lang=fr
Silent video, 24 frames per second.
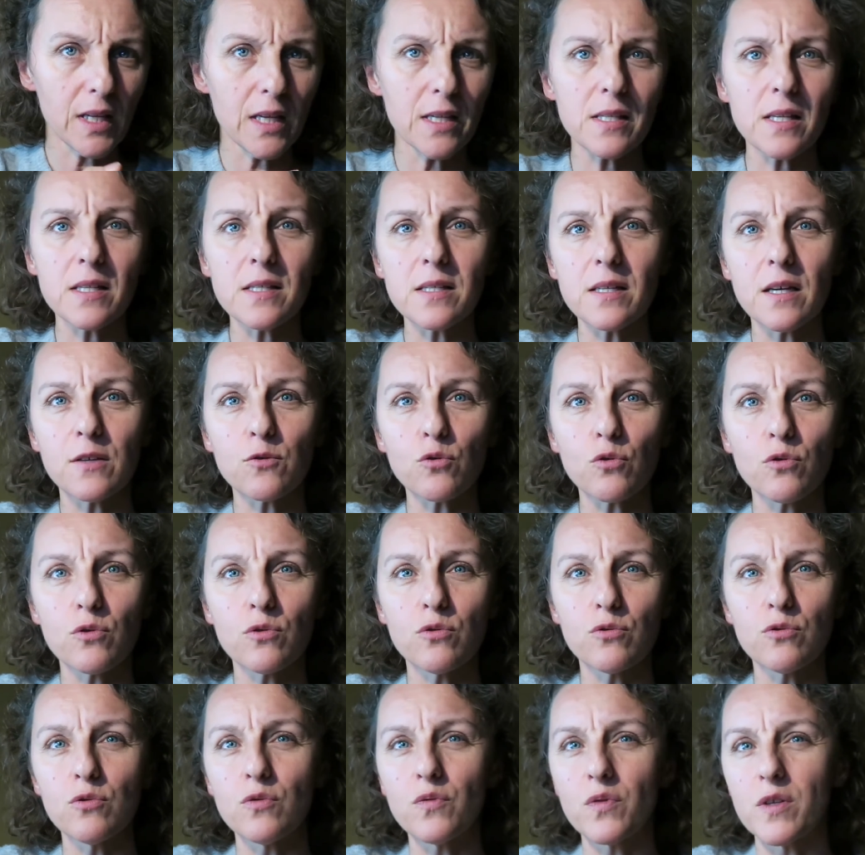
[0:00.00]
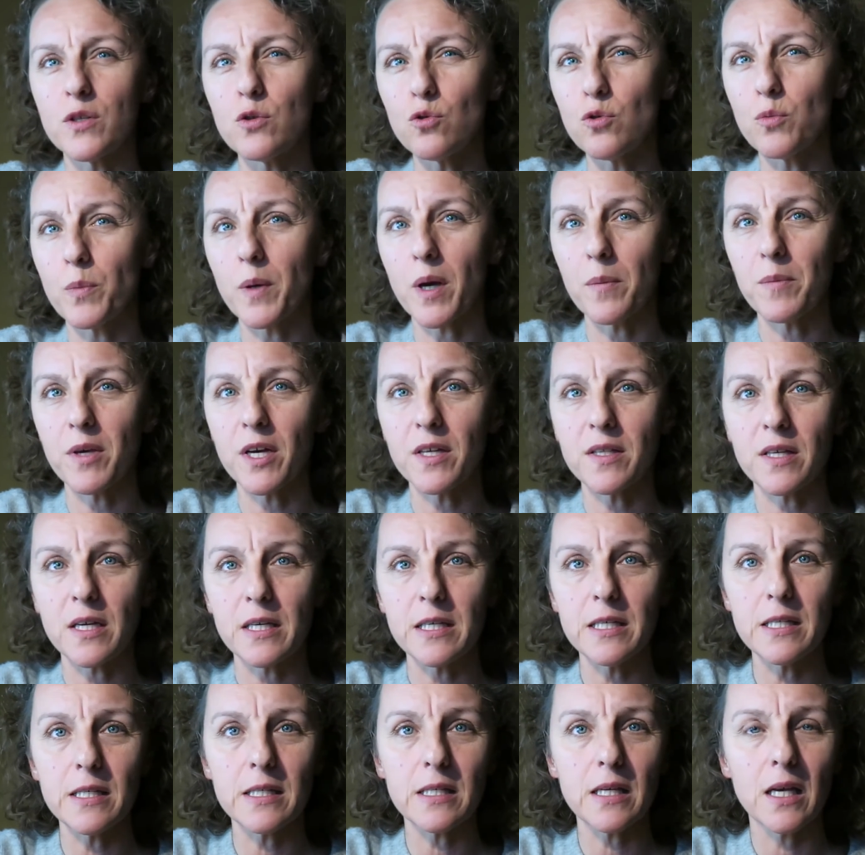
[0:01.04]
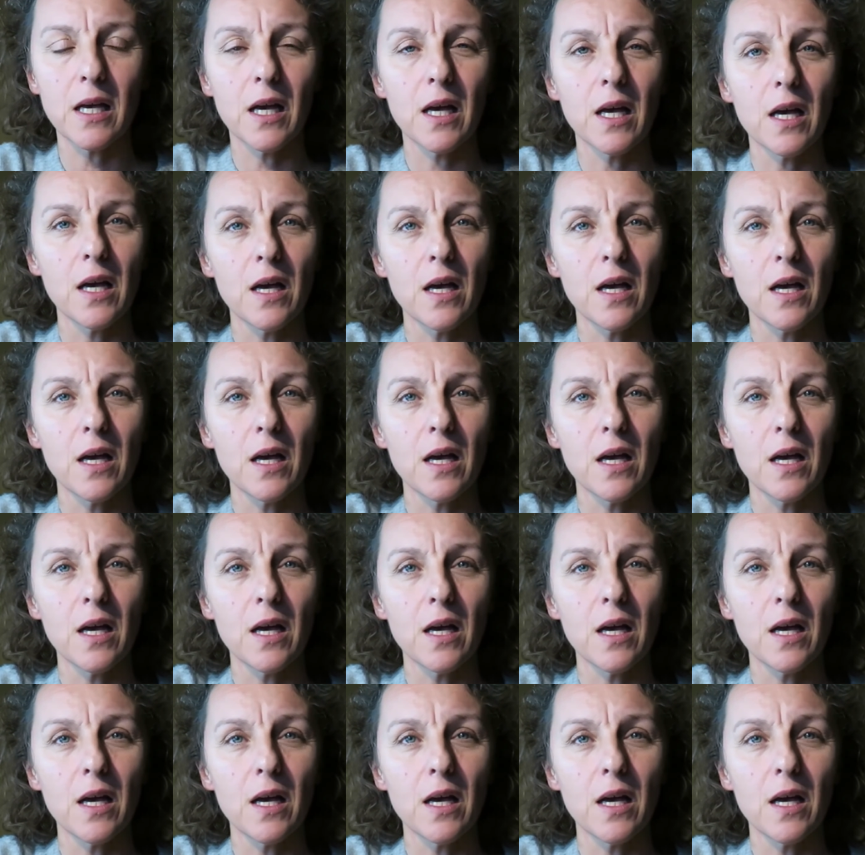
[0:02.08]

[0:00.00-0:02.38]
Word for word: Et ça, c'est un truc que tu fais super bien, Naïs.